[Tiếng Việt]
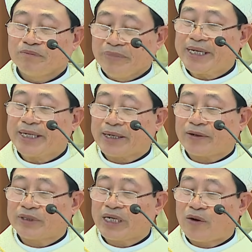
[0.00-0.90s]
Bi kịch
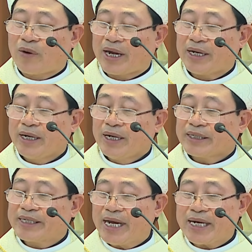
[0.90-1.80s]
của nhân loại
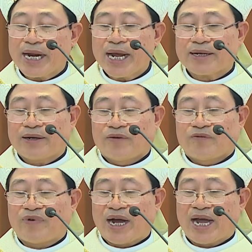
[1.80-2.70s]
trên nét
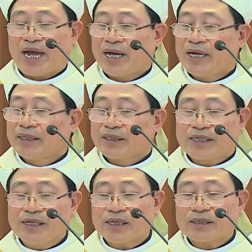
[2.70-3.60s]
và
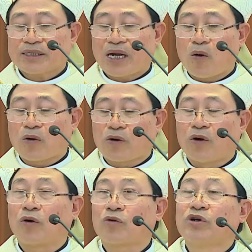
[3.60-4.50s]
trước đau
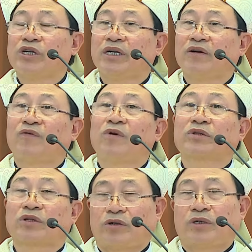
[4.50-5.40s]
khổ của người
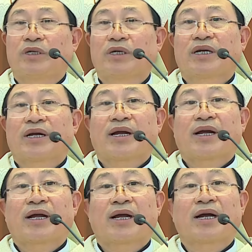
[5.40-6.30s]
vô tội
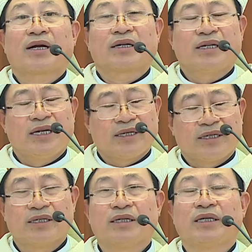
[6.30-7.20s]
hàng
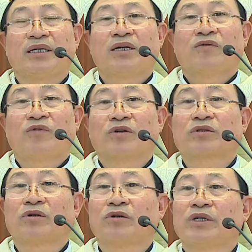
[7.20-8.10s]
nghìn người vô
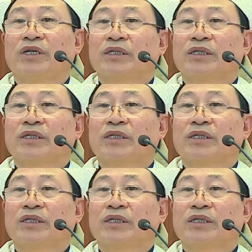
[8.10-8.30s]
tội,